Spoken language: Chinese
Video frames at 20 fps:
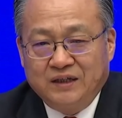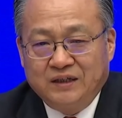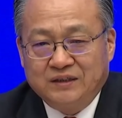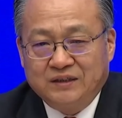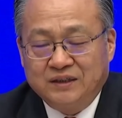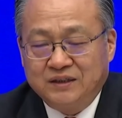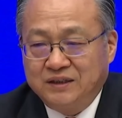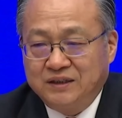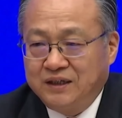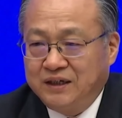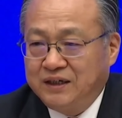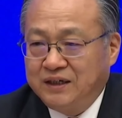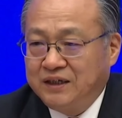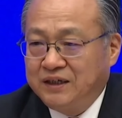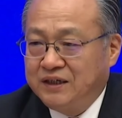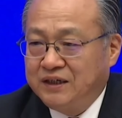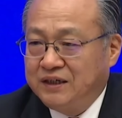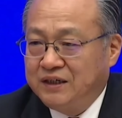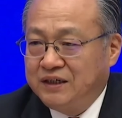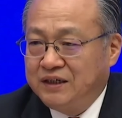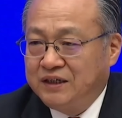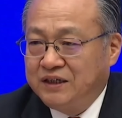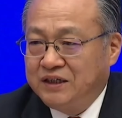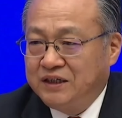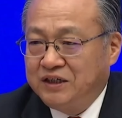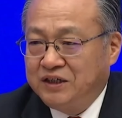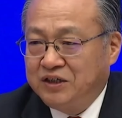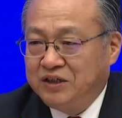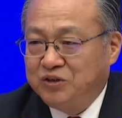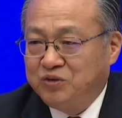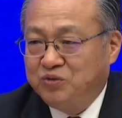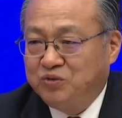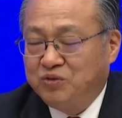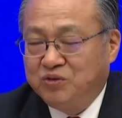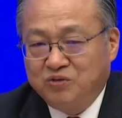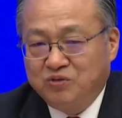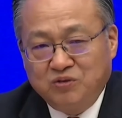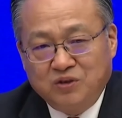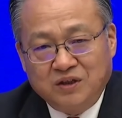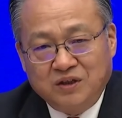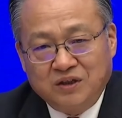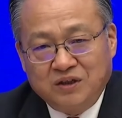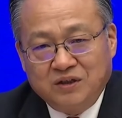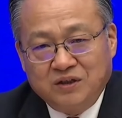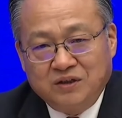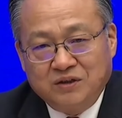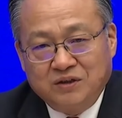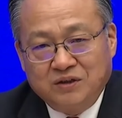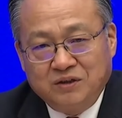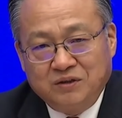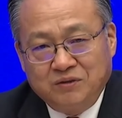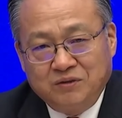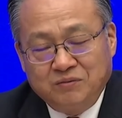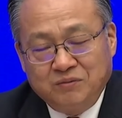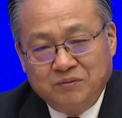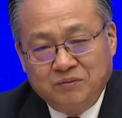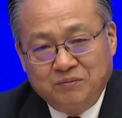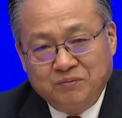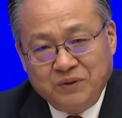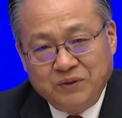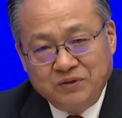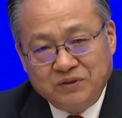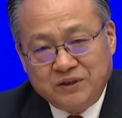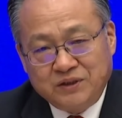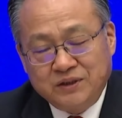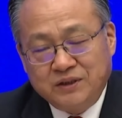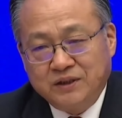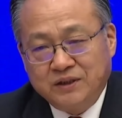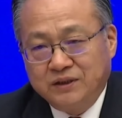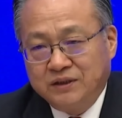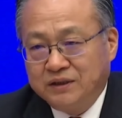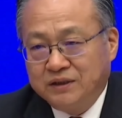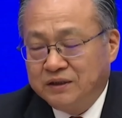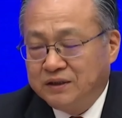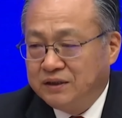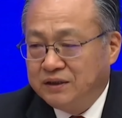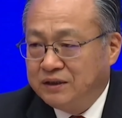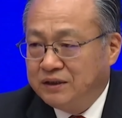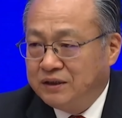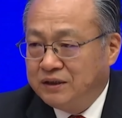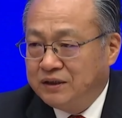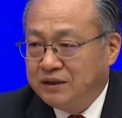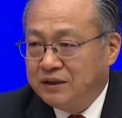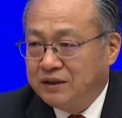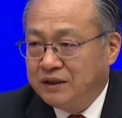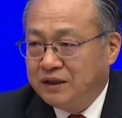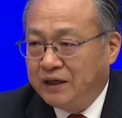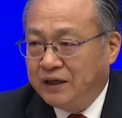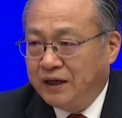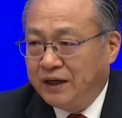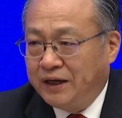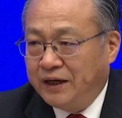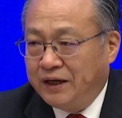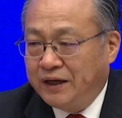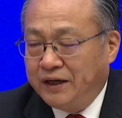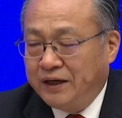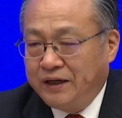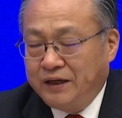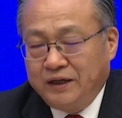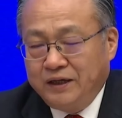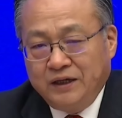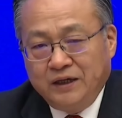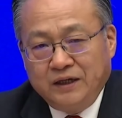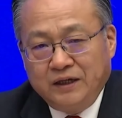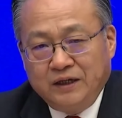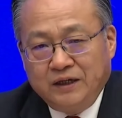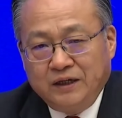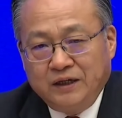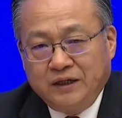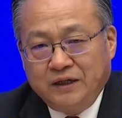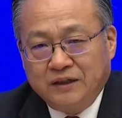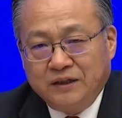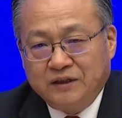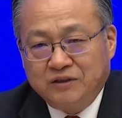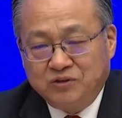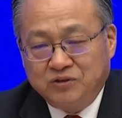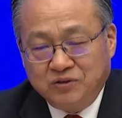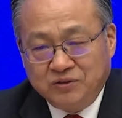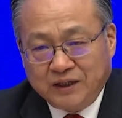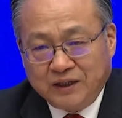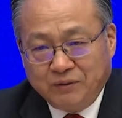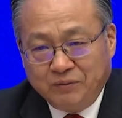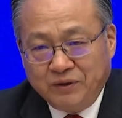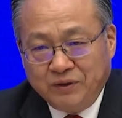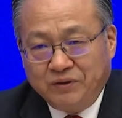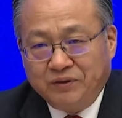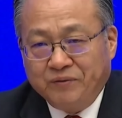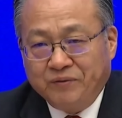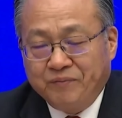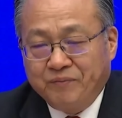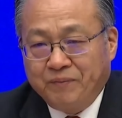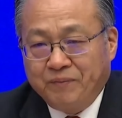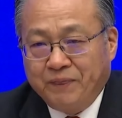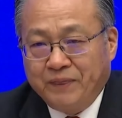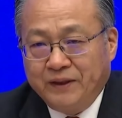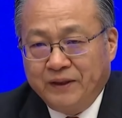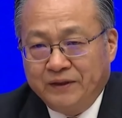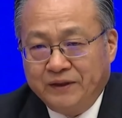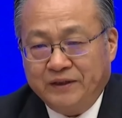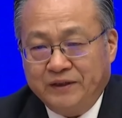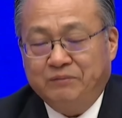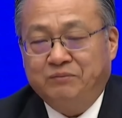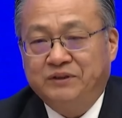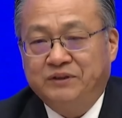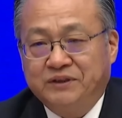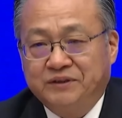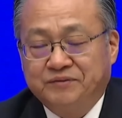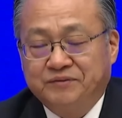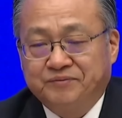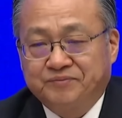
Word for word: 但是呢，如果说没有支撑，哎，那最后达不到，那也不行。